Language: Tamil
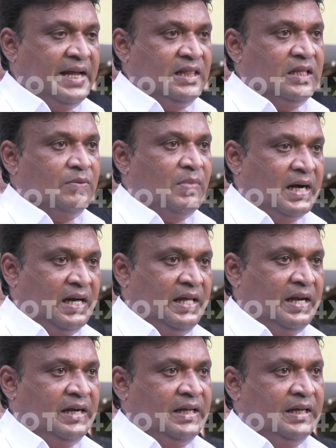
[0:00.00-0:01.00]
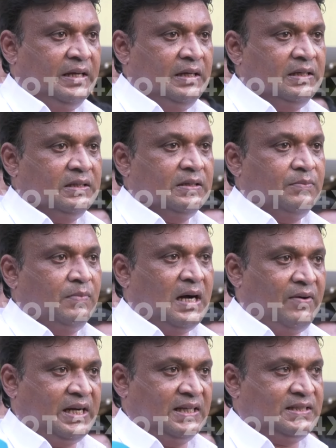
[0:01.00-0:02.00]
ஐந்து மகளிரணி
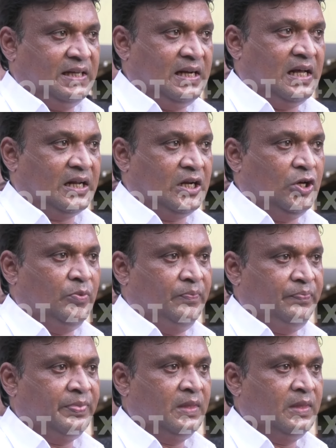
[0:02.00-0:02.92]
மாவட்ட செயலாளர்களும்